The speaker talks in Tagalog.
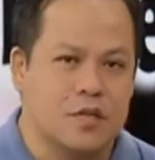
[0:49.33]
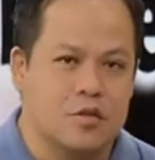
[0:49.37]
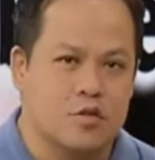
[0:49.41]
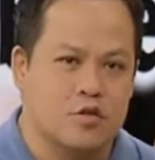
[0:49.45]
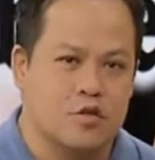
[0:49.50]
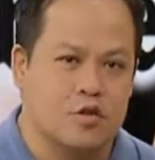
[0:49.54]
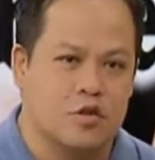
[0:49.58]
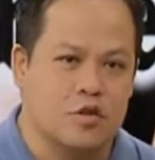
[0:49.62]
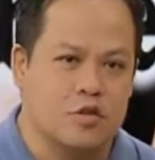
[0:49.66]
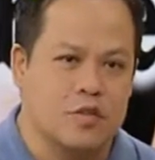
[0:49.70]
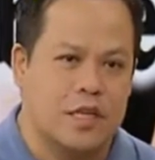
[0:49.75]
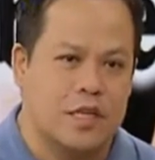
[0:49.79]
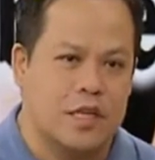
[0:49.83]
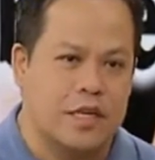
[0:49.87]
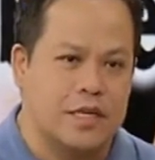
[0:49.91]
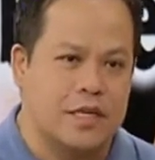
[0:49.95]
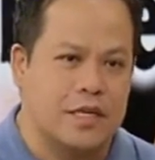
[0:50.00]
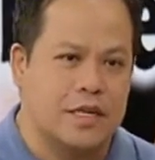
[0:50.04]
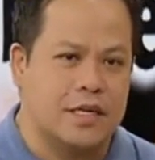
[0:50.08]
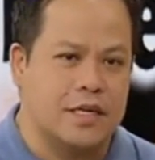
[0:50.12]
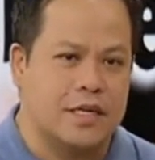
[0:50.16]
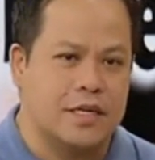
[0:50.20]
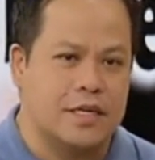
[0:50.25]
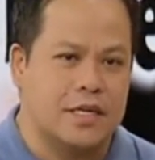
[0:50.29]
So
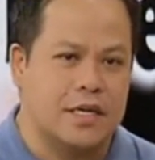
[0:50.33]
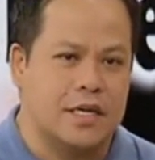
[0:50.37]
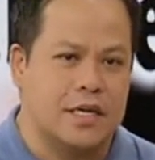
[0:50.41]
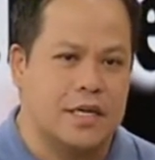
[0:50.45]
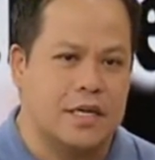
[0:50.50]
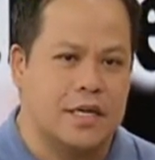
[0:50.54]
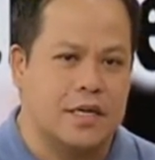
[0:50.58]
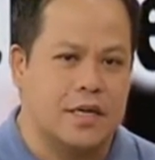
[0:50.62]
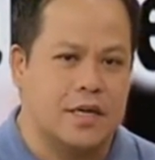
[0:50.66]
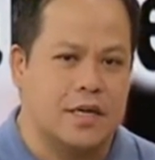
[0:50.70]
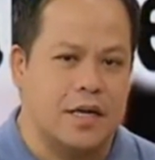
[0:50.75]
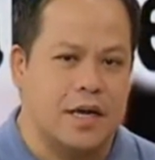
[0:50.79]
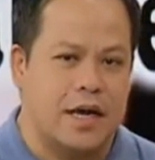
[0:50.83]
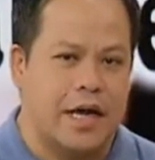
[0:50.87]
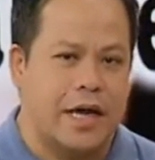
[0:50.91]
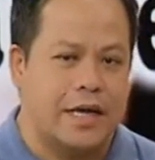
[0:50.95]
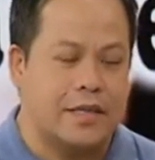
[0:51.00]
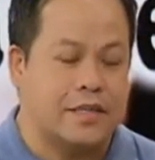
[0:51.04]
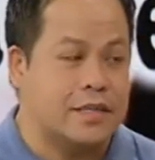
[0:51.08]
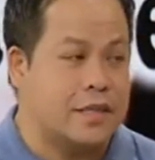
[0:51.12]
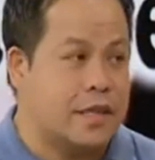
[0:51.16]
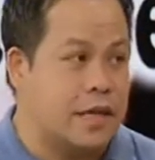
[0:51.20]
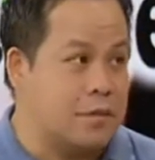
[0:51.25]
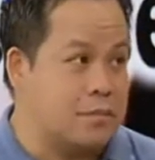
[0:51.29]
talagang uh, ah,
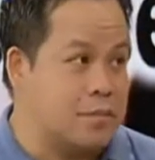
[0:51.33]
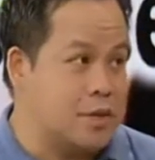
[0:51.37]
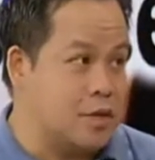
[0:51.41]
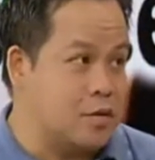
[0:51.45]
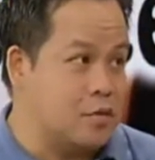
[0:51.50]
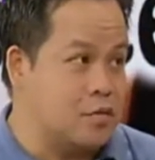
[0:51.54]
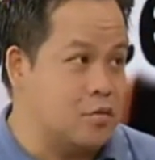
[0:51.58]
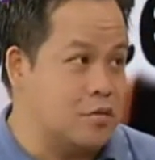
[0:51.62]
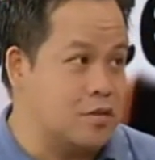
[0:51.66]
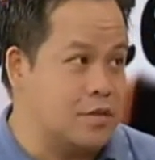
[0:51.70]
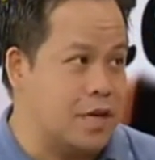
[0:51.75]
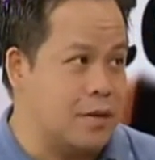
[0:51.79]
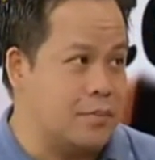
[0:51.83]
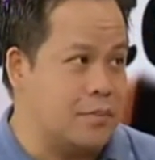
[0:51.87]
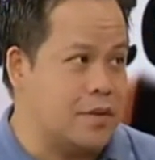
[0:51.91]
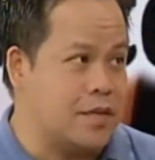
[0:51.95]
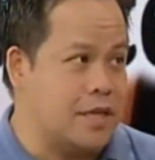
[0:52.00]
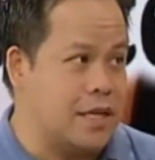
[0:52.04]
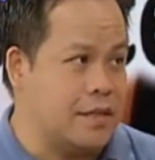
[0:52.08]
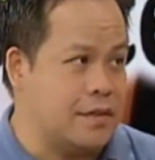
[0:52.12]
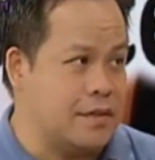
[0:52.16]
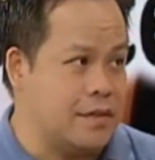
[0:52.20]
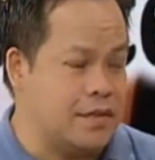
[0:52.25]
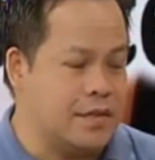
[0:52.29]
hand in hand,
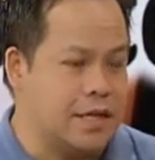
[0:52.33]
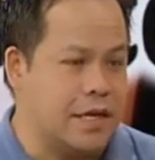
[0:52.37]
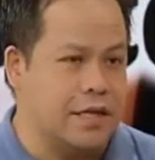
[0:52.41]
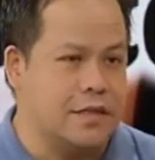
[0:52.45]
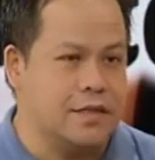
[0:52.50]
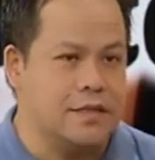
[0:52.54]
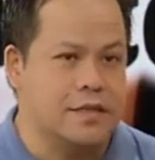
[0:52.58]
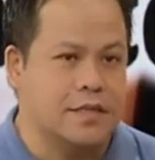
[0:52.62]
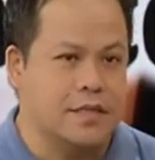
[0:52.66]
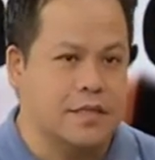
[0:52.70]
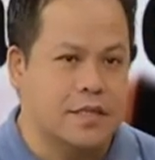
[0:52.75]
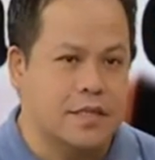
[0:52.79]
pinag-uusapan natin yan.